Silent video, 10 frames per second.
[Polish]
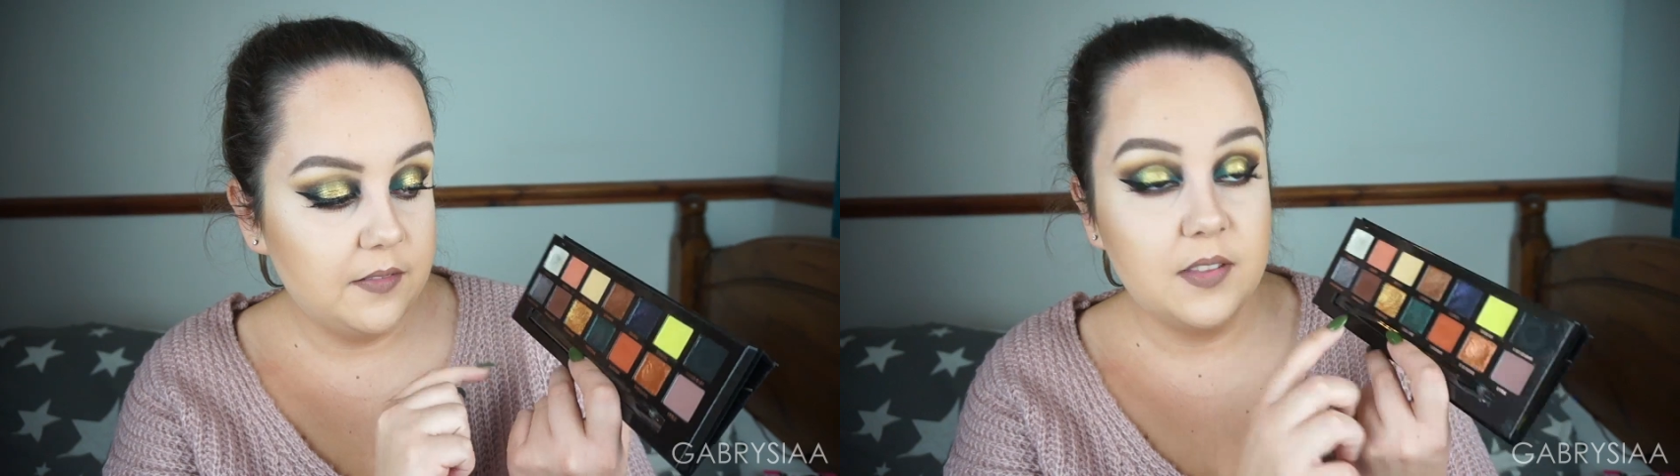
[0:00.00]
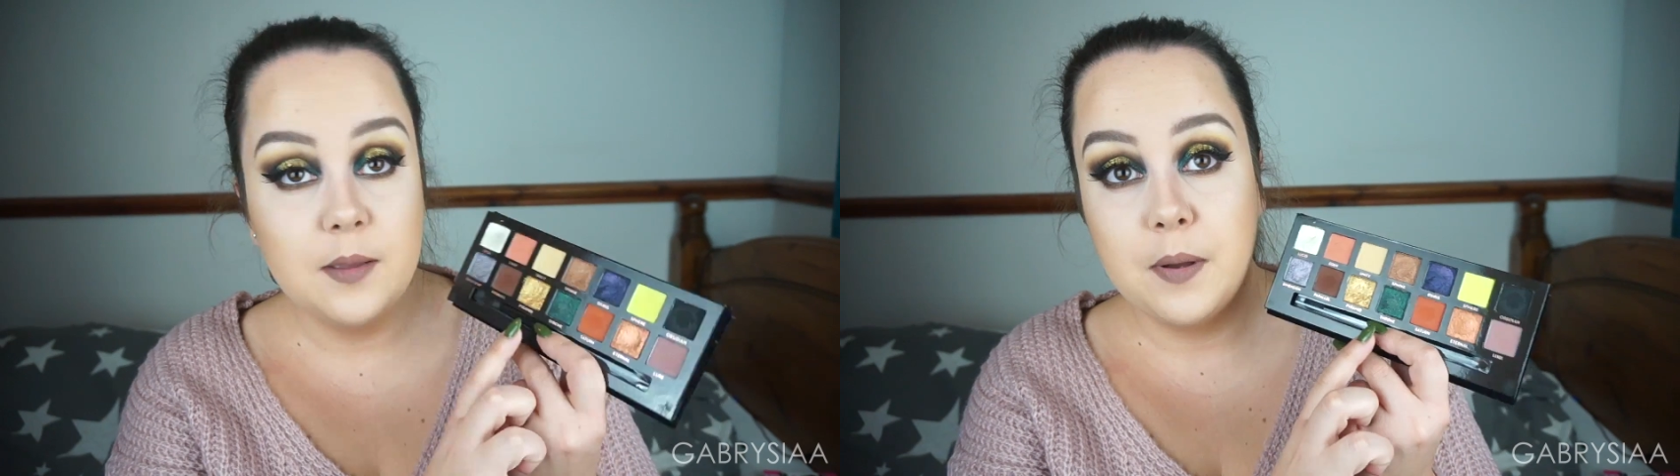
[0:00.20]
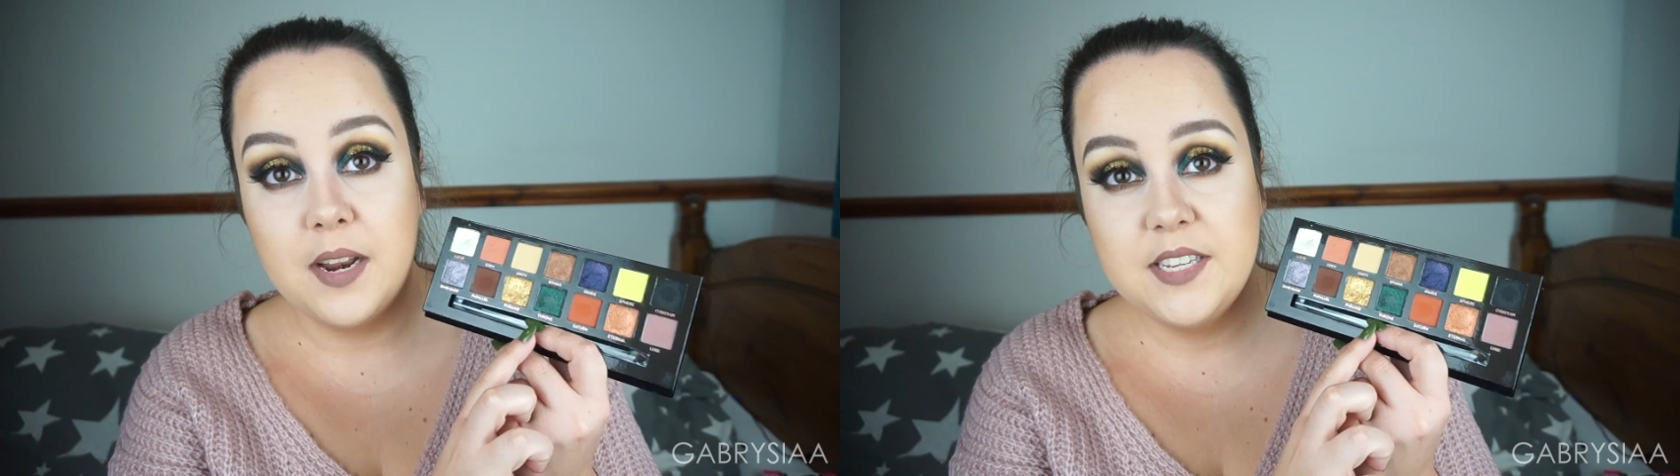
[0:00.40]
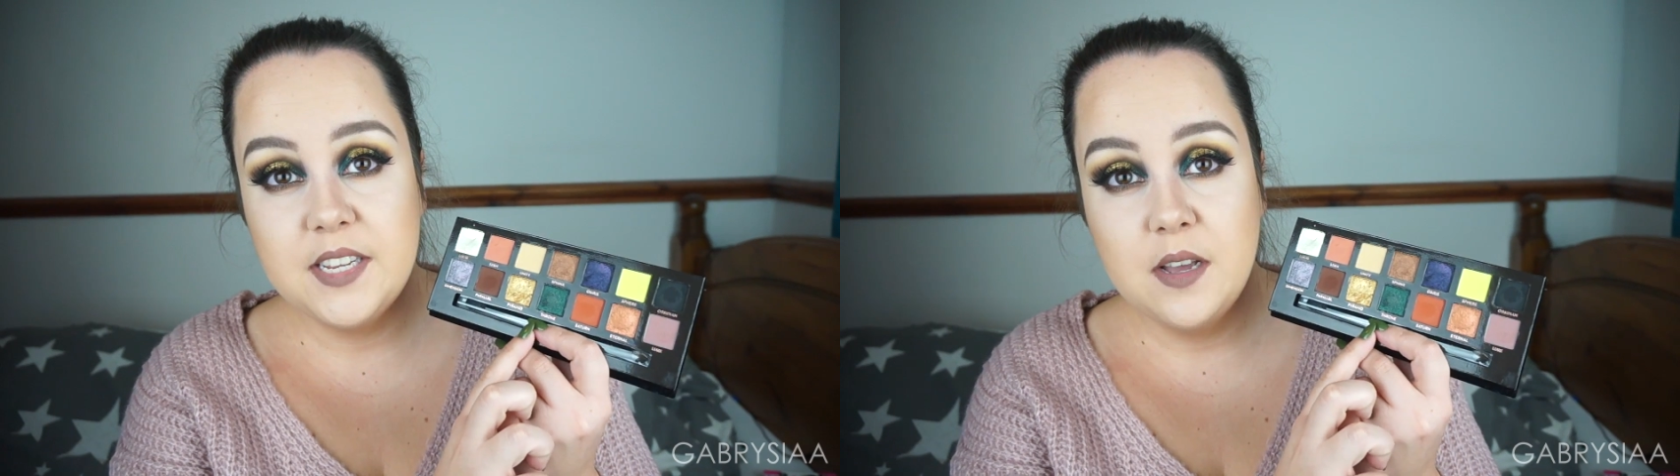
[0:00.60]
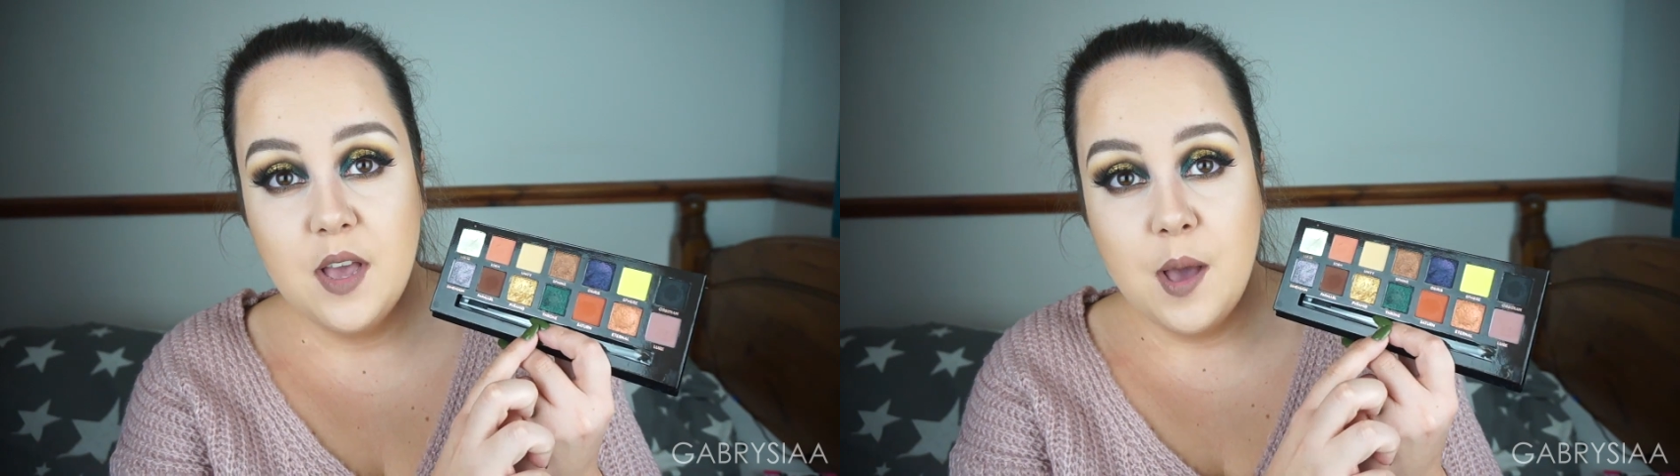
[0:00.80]
w tej palecie,
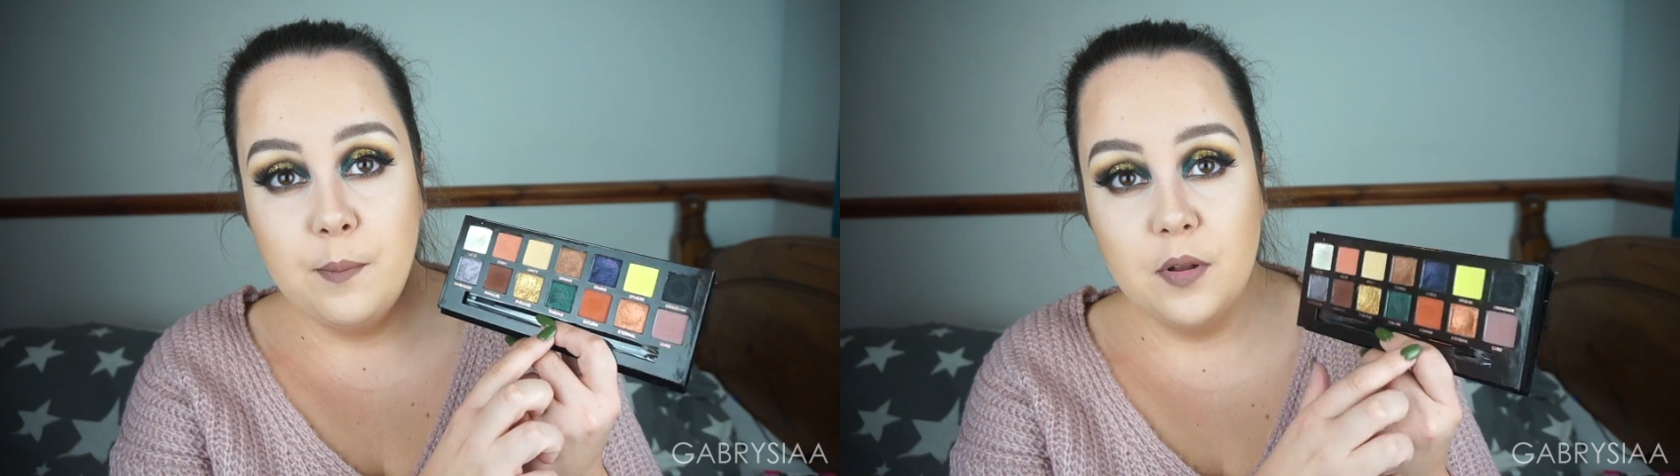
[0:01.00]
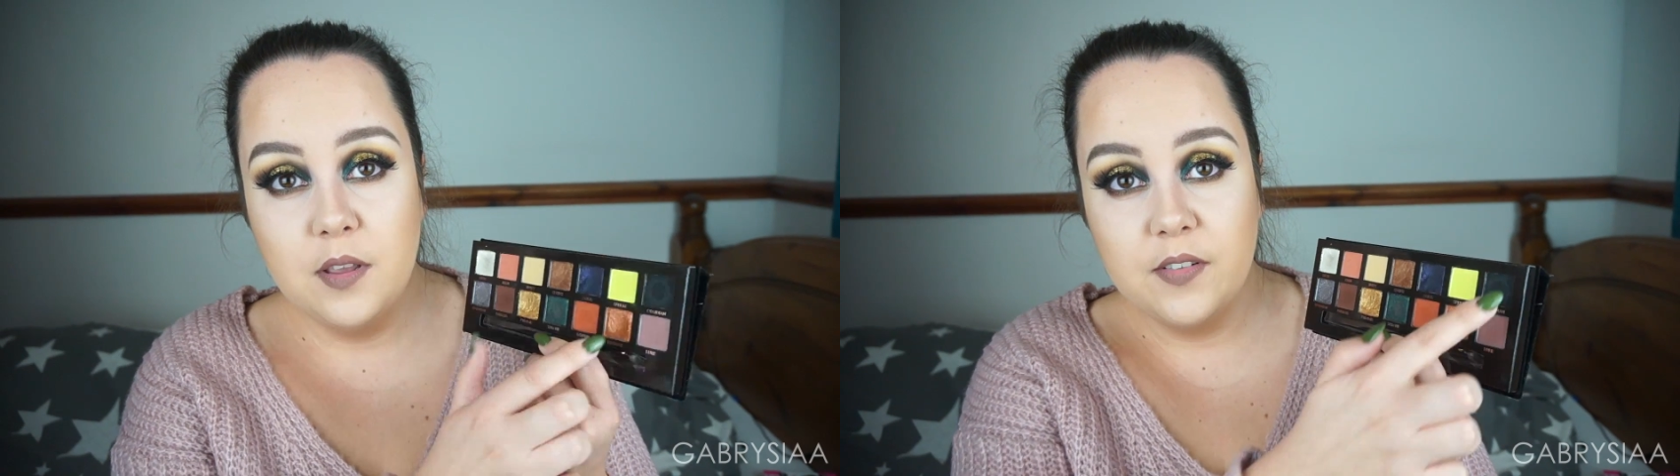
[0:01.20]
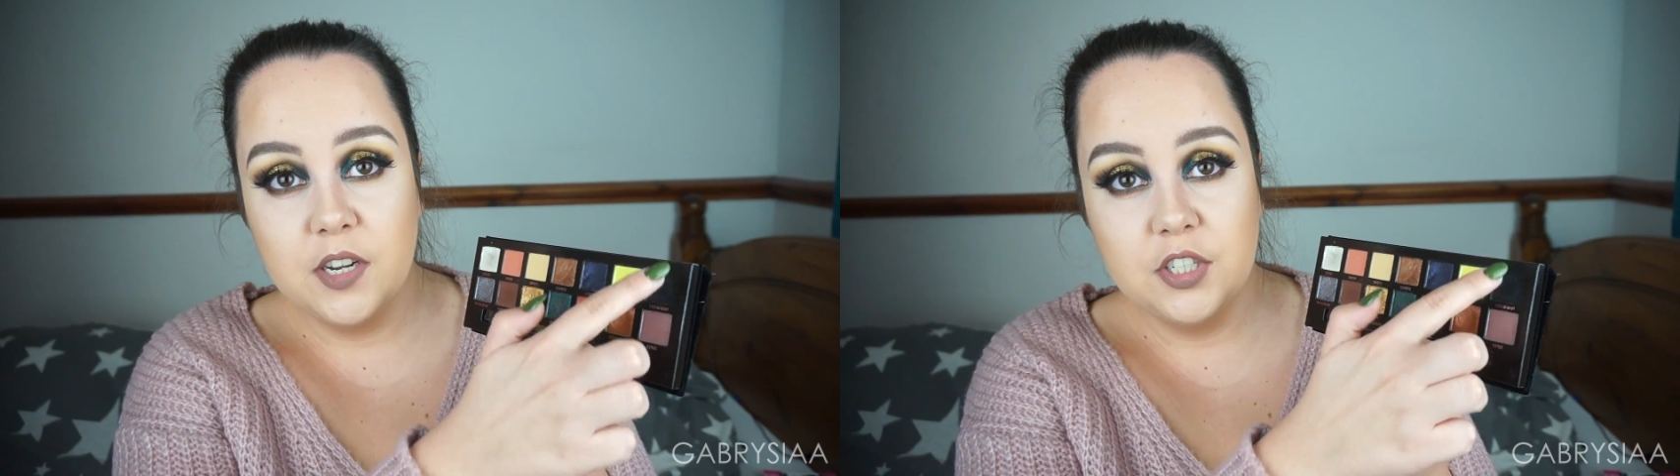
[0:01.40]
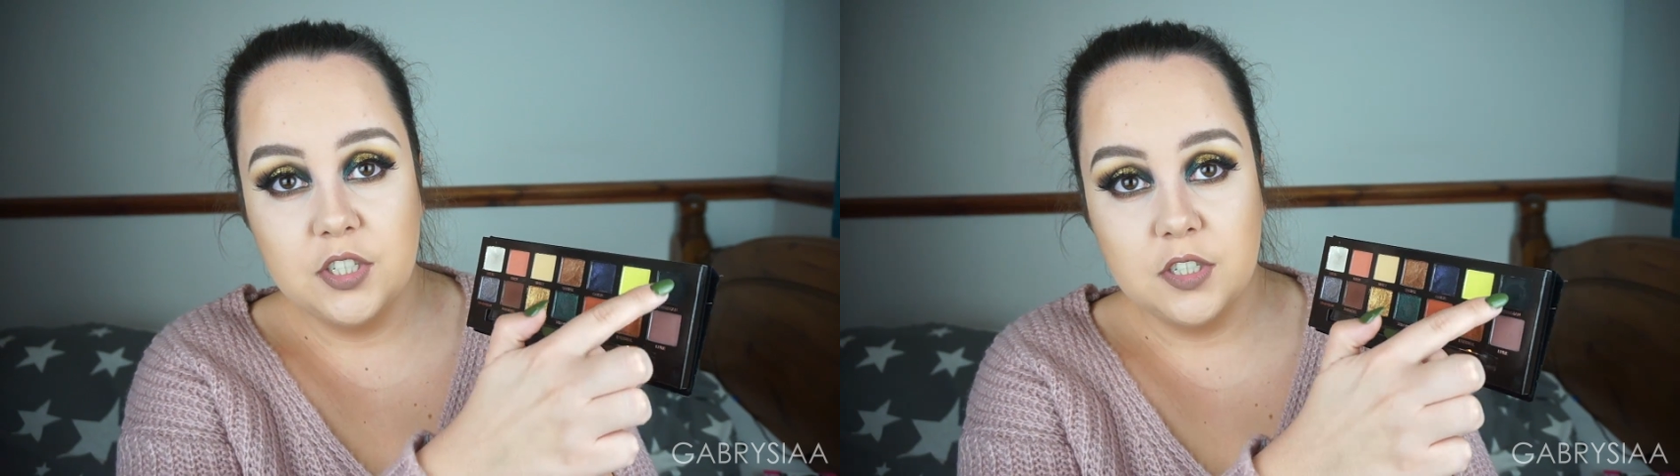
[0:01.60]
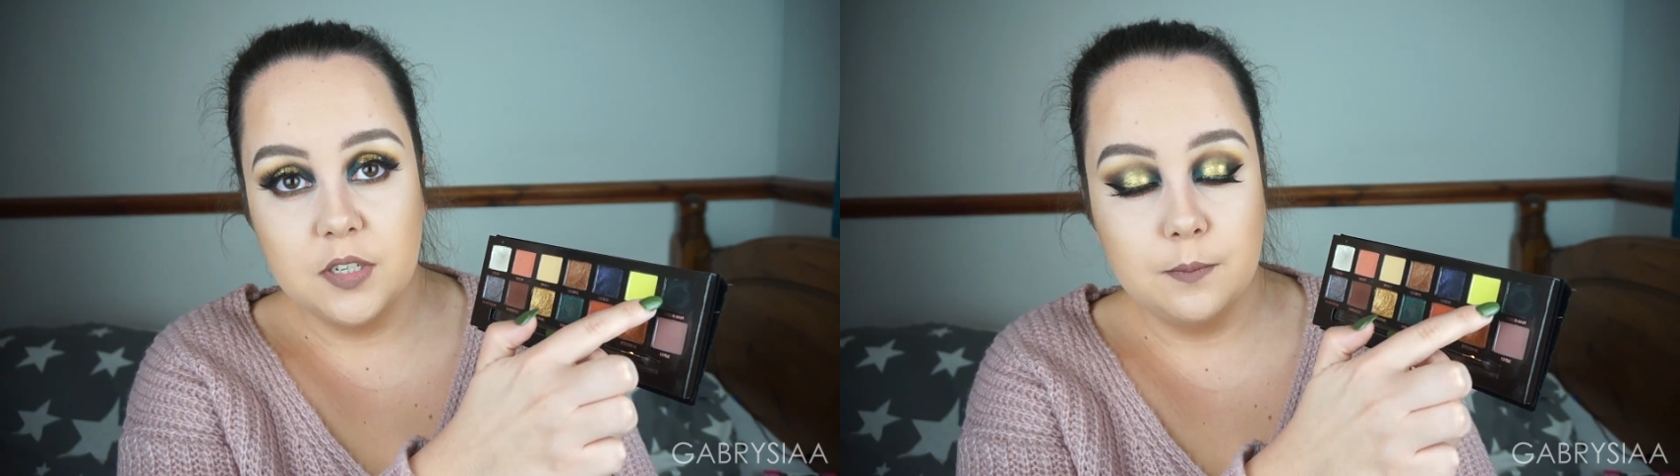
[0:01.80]
ponieważ